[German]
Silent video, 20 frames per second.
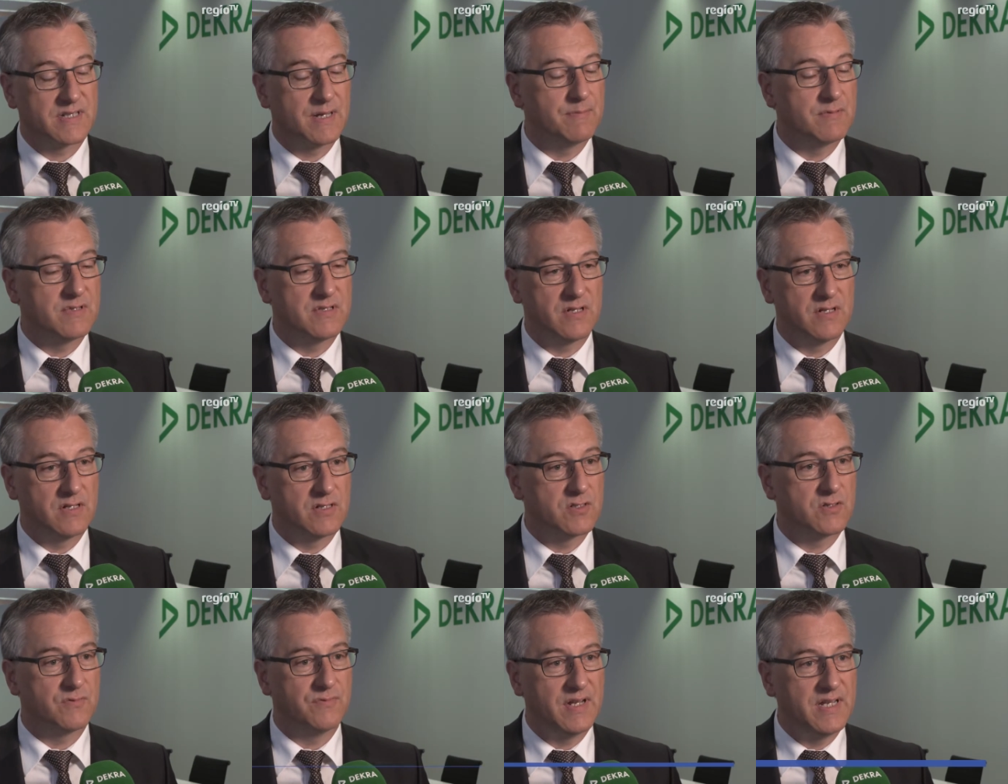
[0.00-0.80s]
gibt äh,
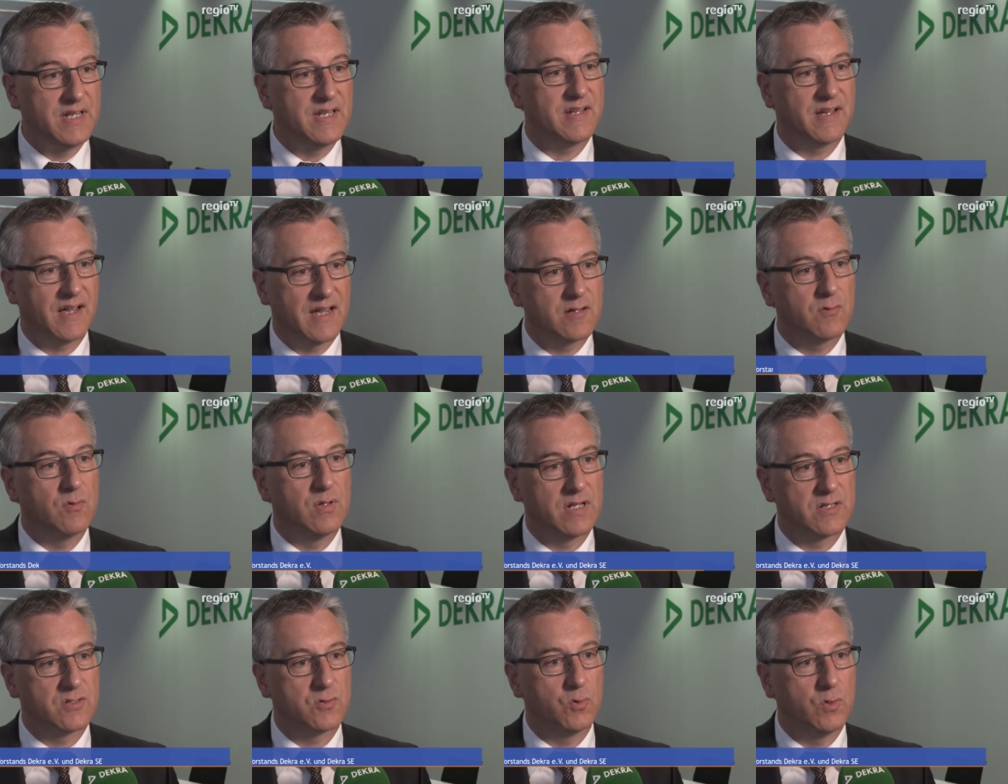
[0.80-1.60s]
zu wenig
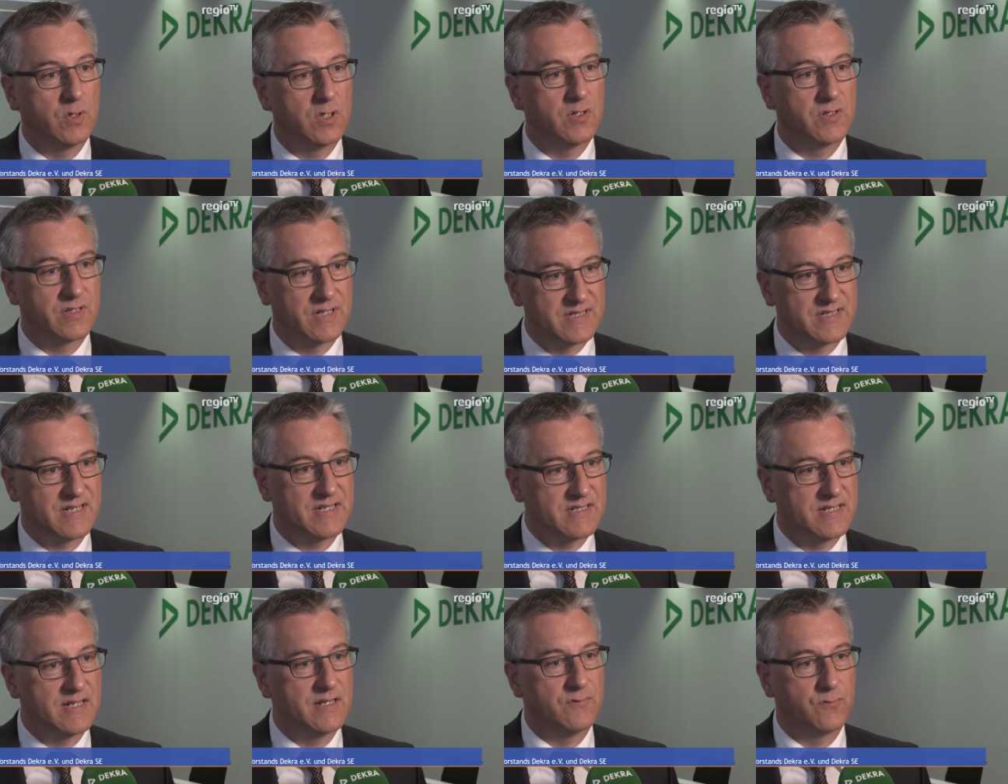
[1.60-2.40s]
regulatorische und
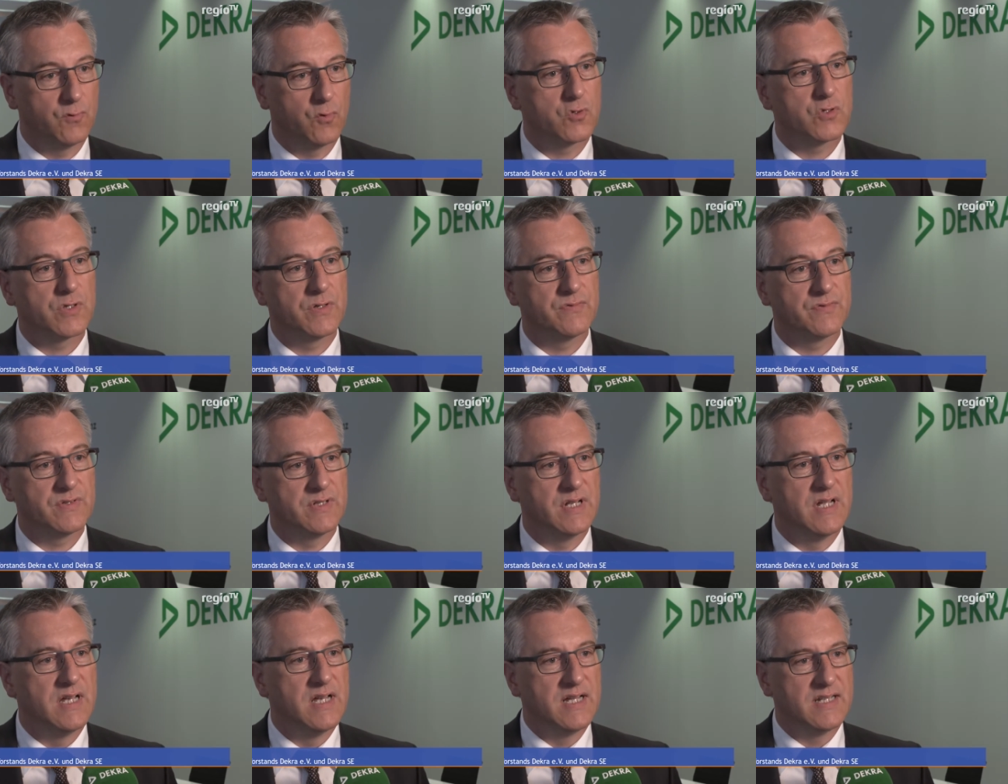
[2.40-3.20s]
gesetzliche Vorschriften
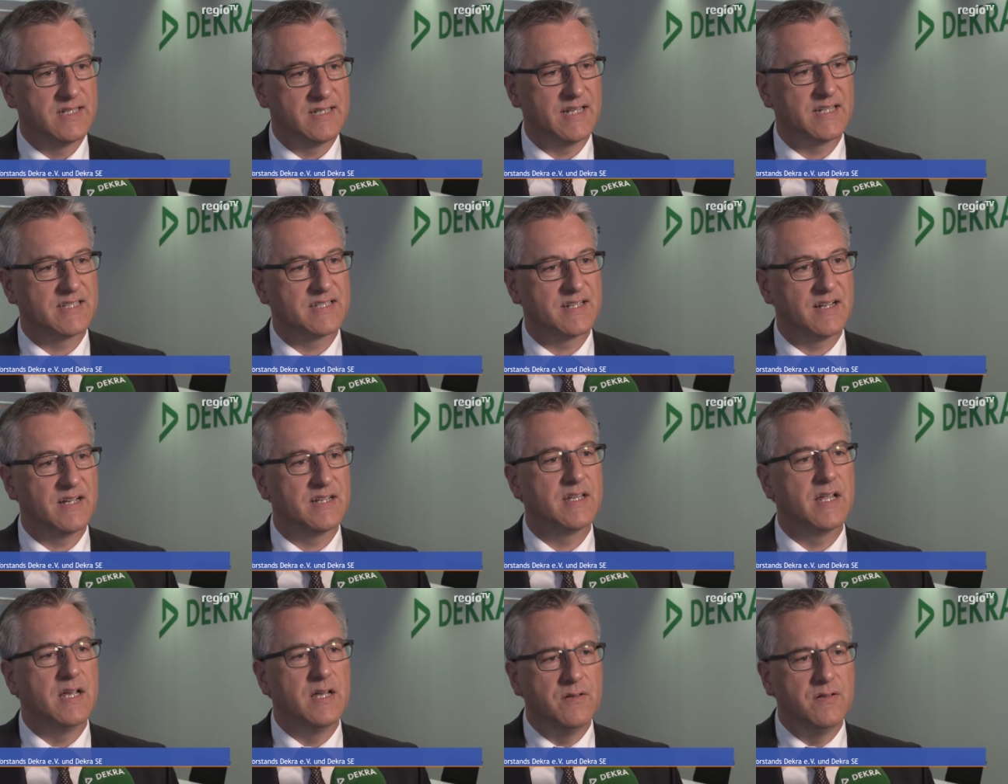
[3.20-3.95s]
derzeit,